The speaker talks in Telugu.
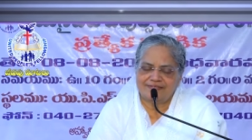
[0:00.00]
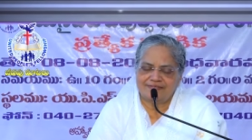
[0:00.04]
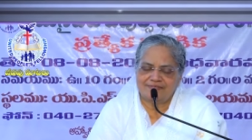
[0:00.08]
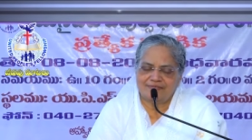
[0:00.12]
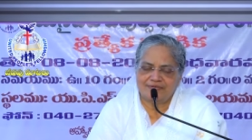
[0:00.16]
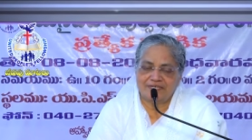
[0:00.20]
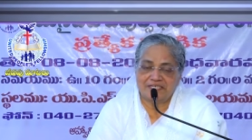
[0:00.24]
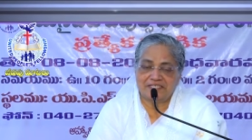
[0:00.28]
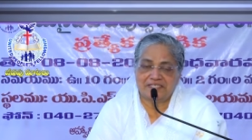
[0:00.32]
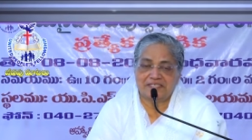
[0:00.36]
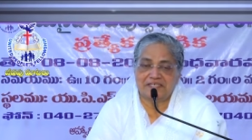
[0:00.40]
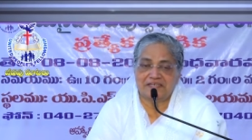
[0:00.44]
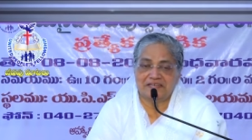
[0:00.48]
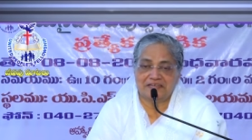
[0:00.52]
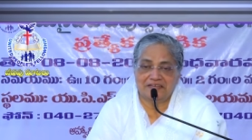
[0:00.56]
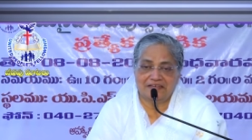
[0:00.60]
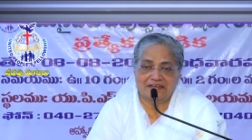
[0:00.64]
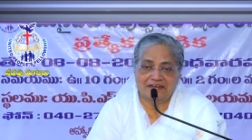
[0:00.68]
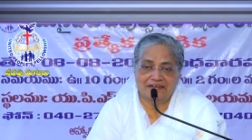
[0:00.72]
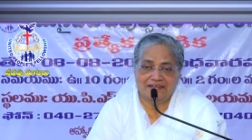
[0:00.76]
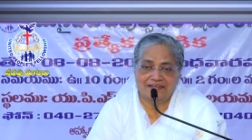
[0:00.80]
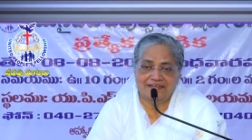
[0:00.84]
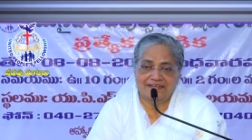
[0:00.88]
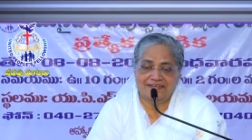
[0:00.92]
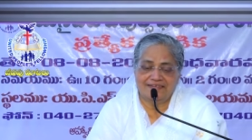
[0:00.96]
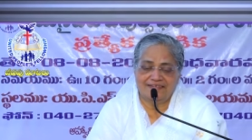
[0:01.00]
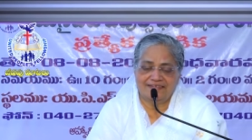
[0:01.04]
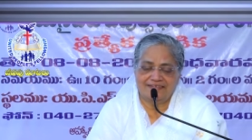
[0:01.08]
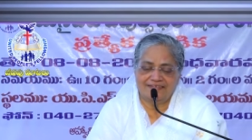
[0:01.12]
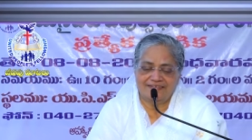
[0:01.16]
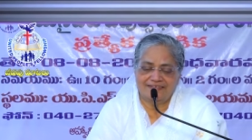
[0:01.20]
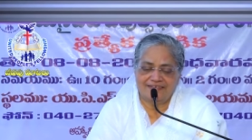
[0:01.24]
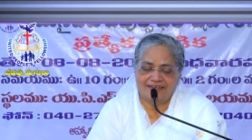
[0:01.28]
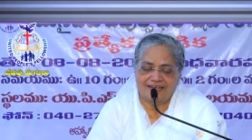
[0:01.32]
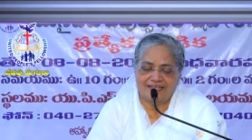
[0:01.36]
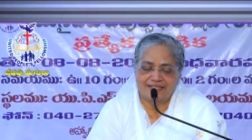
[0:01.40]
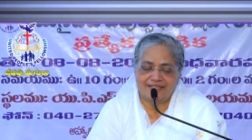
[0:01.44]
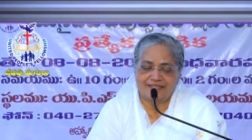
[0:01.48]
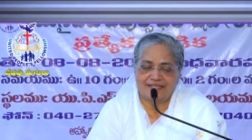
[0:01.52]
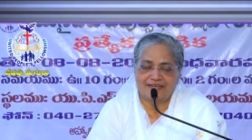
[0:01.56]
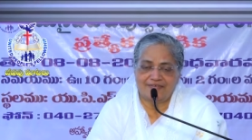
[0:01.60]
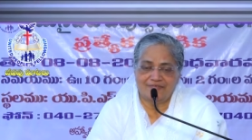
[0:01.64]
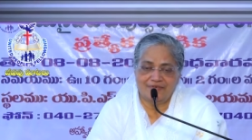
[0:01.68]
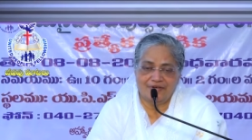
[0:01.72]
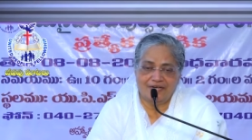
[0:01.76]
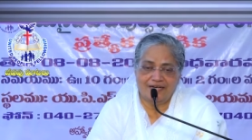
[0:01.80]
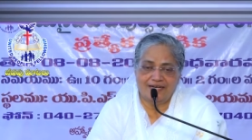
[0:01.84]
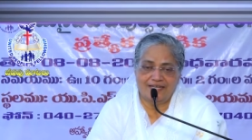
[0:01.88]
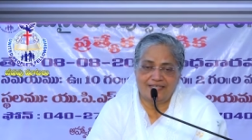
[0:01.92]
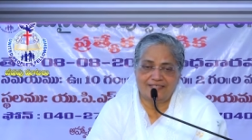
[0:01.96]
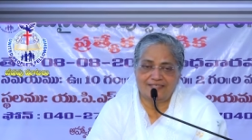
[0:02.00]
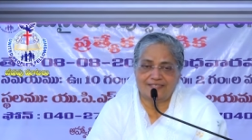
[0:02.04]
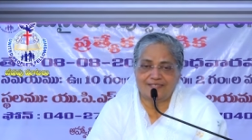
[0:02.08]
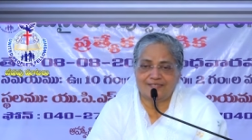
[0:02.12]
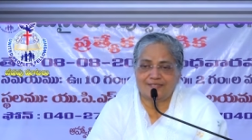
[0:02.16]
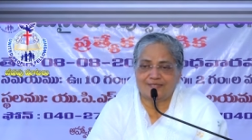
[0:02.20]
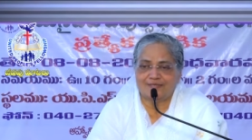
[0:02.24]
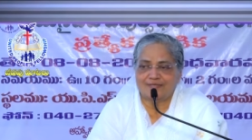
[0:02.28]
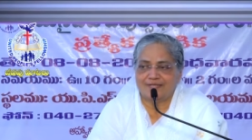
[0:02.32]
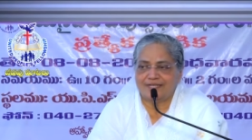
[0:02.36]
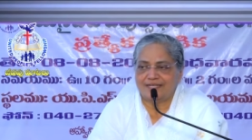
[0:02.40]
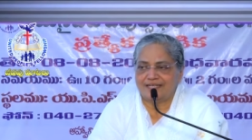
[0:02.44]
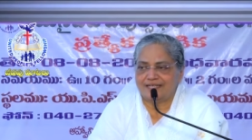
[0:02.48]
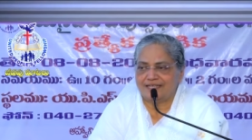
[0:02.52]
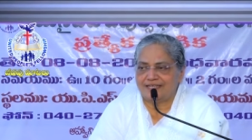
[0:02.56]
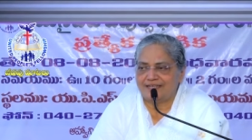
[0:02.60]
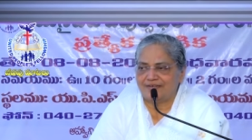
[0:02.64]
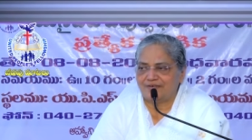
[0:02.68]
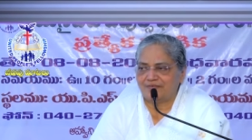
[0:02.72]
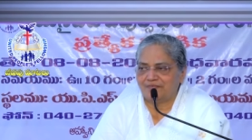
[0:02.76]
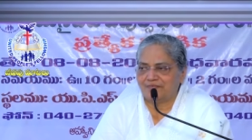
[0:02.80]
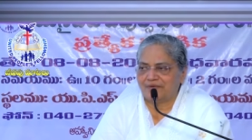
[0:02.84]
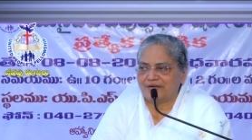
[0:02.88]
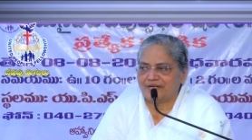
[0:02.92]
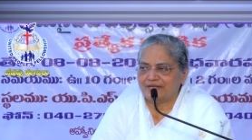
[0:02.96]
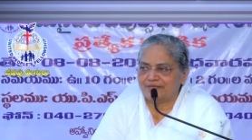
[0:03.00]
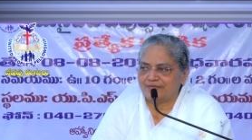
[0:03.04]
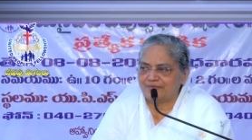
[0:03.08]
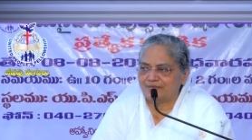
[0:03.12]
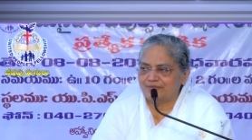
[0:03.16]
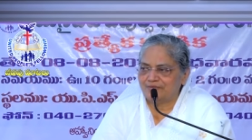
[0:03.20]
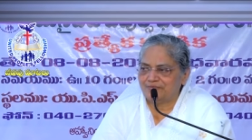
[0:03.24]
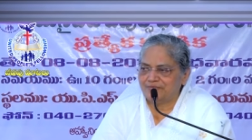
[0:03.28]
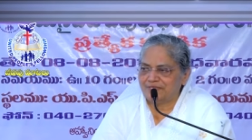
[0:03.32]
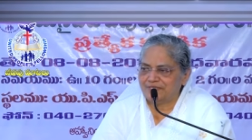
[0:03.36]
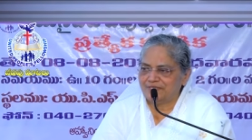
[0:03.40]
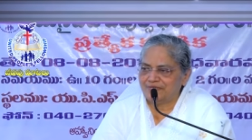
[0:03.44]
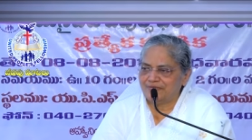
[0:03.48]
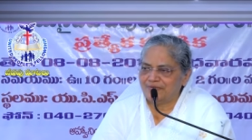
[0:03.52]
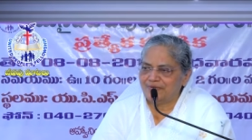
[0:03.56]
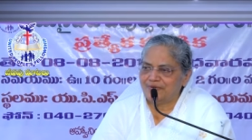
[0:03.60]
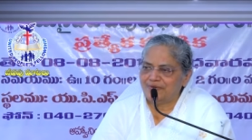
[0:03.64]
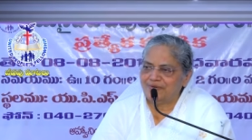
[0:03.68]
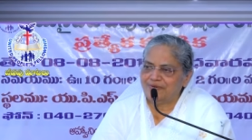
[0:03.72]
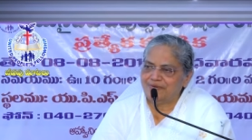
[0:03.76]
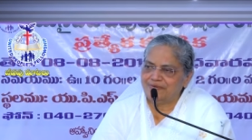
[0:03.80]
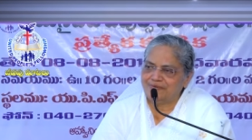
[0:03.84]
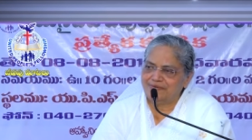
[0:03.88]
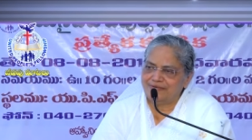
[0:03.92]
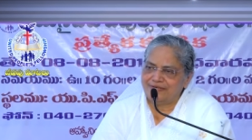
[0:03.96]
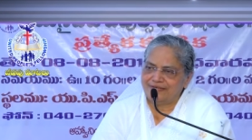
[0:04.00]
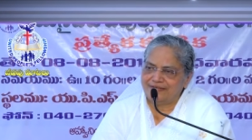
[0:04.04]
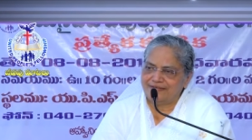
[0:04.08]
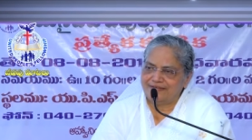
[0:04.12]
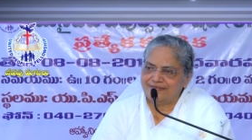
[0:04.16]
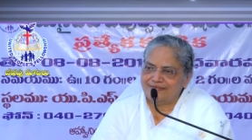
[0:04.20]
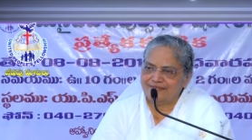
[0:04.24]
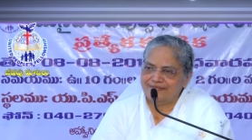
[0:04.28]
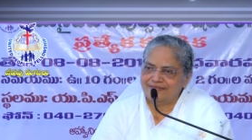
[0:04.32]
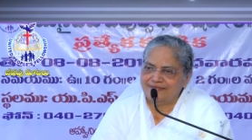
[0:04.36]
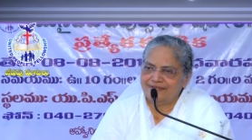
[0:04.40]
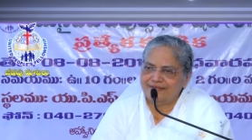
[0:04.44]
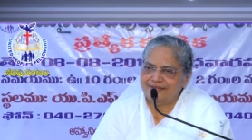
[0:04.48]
మగసిరి కలిగి అంతా వీళ్ళే చేస్తున్నారని ఒక పటం చూపెట్టేటోళ్ళు కూడా ఉంటారు